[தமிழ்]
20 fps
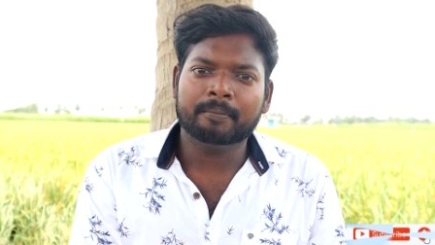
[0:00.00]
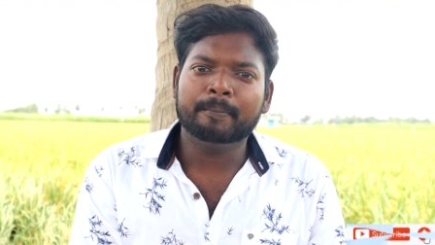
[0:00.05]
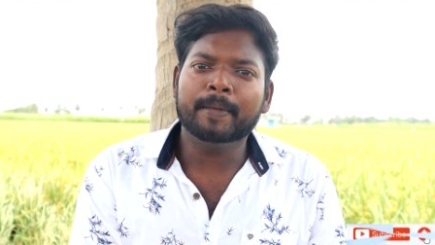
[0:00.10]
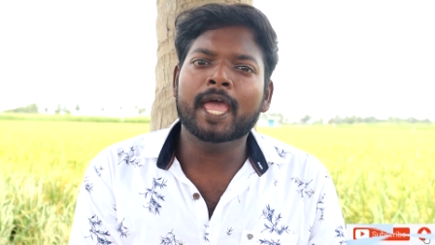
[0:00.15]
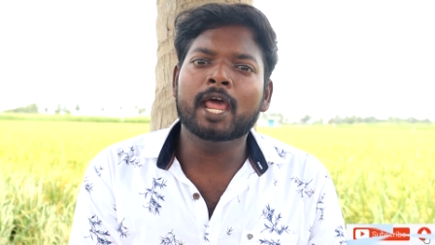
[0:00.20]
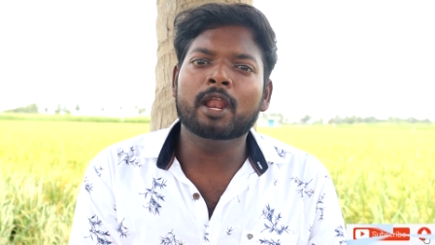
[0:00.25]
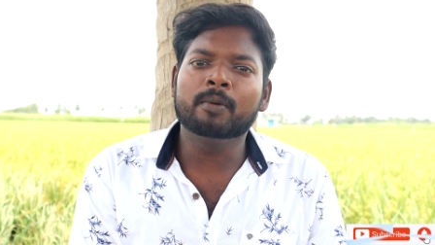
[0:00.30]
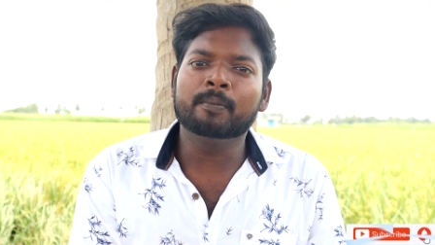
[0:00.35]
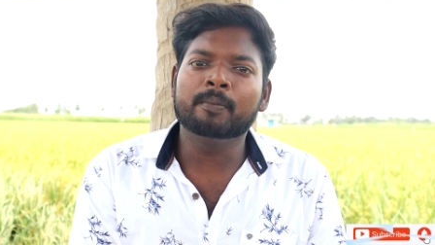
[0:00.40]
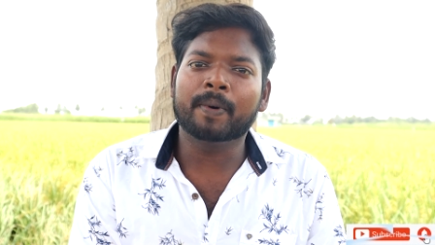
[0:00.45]

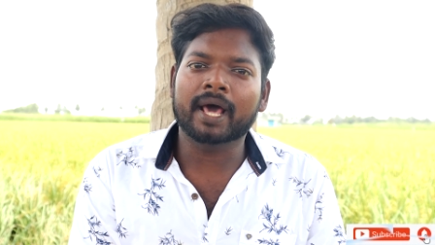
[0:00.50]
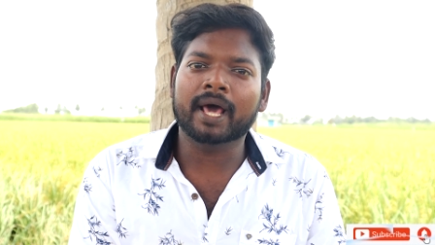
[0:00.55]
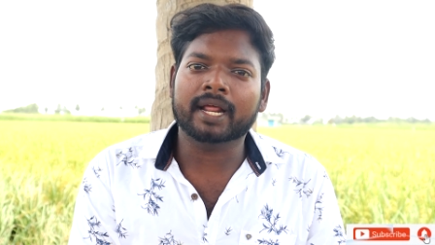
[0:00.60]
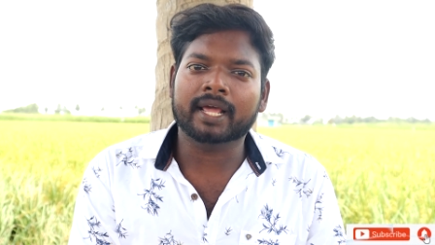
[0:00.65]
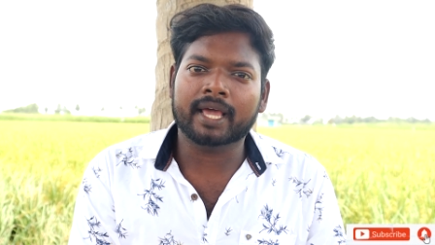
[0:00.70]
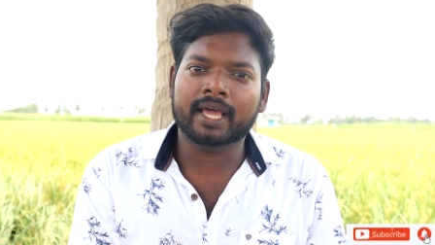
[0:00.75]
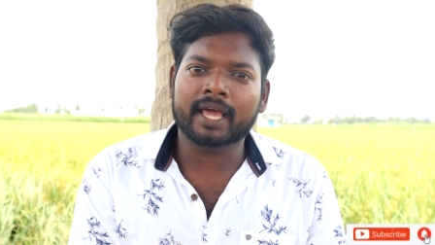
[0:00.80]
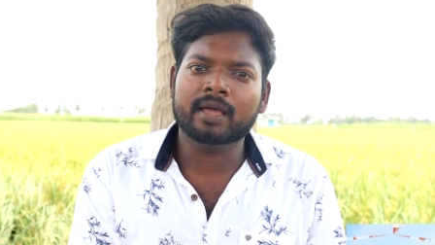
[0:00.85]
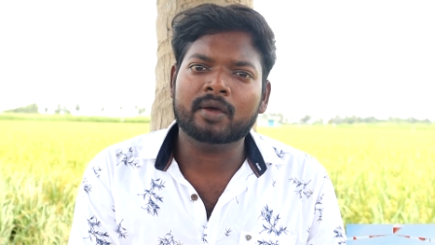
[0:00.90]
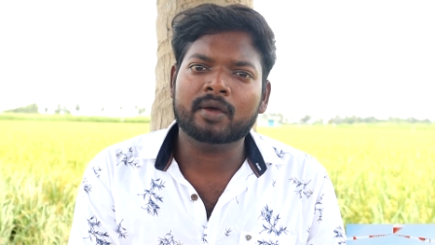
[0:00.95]
மேலும்
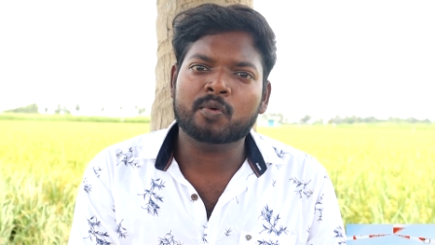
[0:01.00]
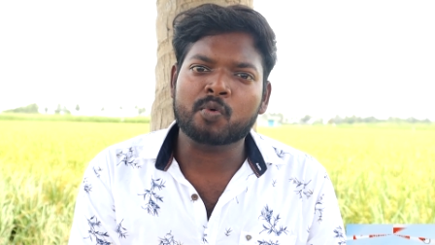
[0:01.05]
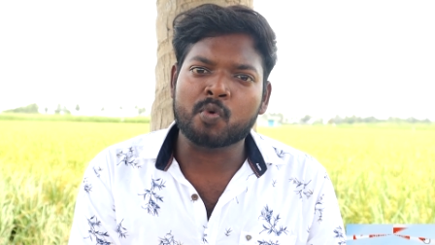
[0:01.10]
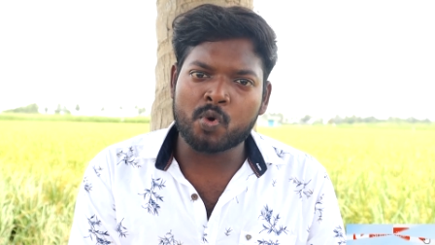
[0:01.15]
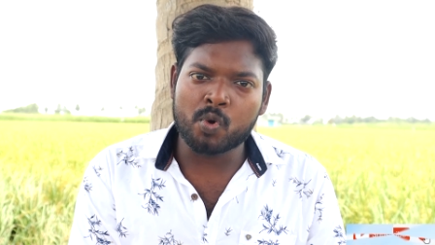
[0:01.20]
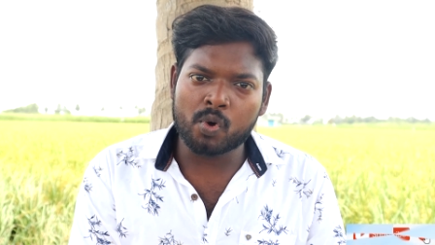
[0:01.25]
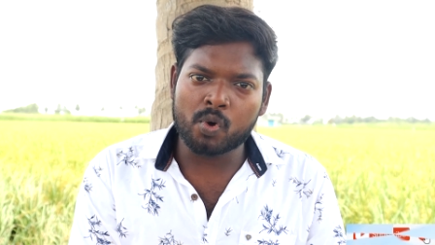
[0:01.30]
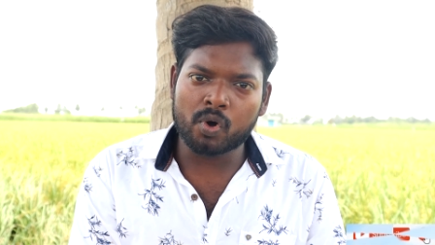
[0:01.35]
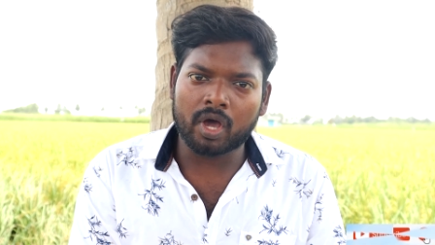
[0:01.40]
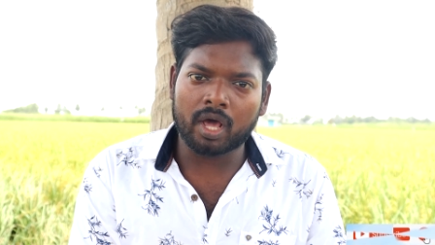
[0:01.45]
பார்க்க
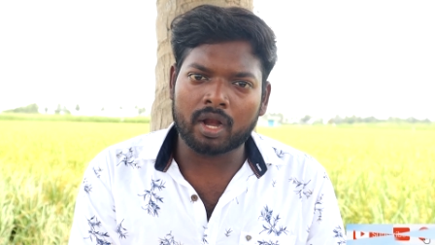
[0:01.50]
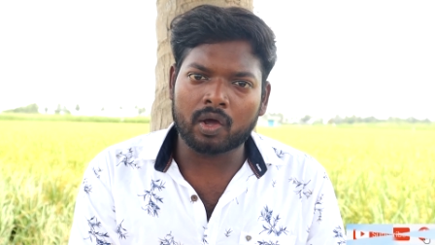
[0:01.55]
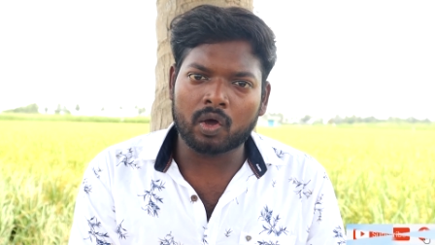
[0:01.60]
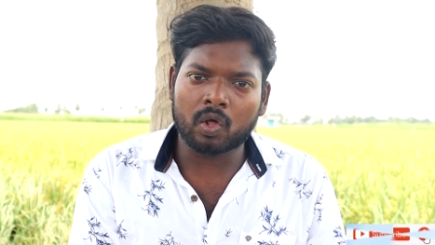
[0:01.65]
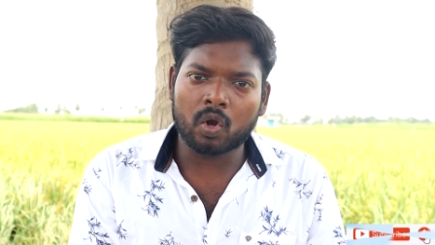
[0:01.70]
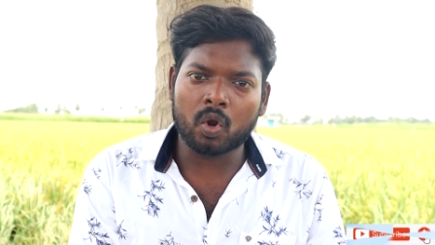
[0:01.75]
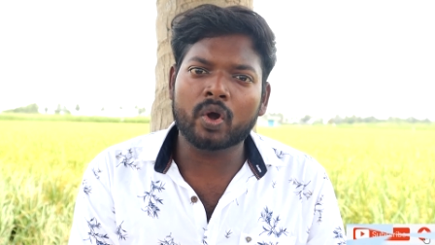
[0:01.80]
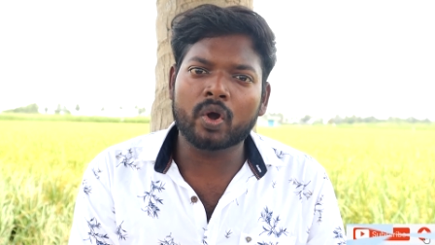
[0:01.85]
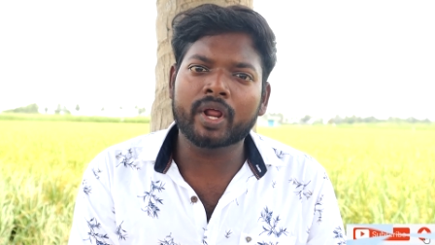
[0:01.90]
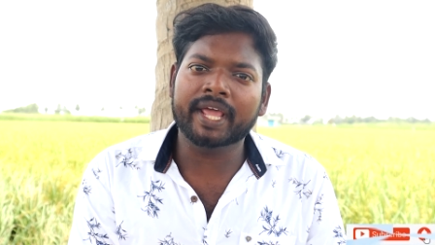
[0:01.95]

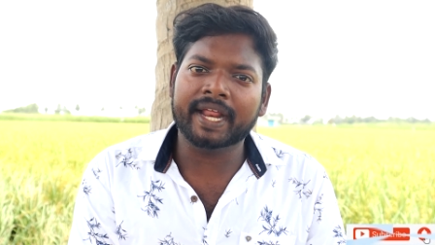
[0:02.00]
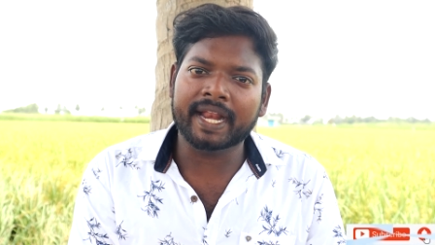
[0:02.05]
உணவுக்காரங்களோடு